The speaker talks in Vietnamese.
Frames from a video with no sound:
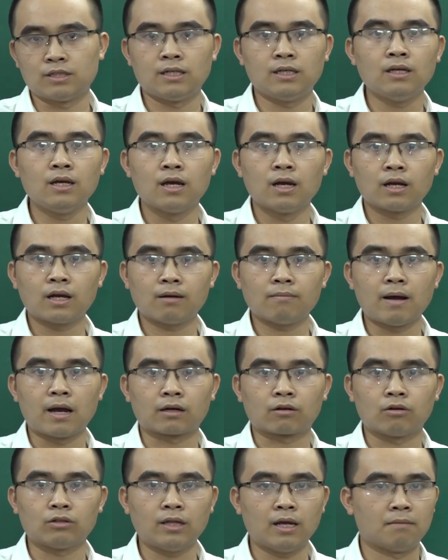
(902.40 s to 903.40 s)
chí các
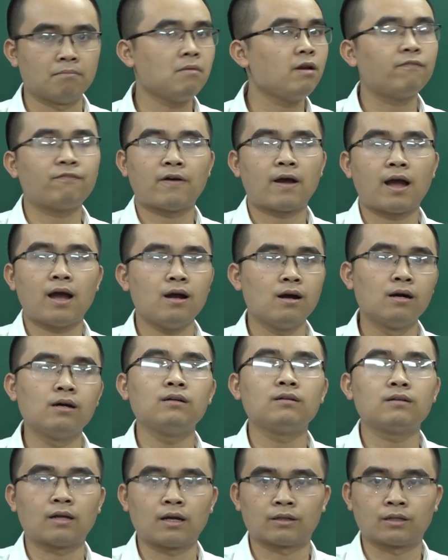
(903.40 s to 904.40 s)
bạn có thể bứt phá
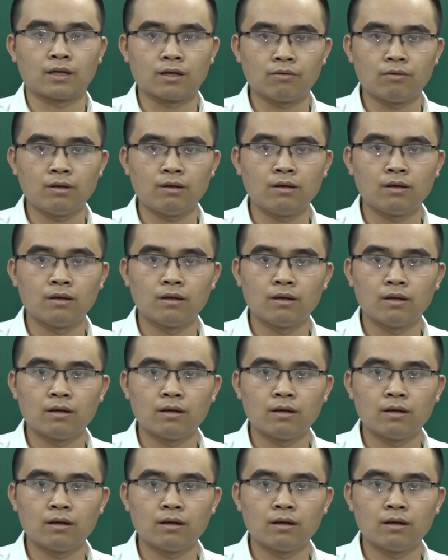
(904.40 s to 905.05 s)
hơn cả thầy Huy.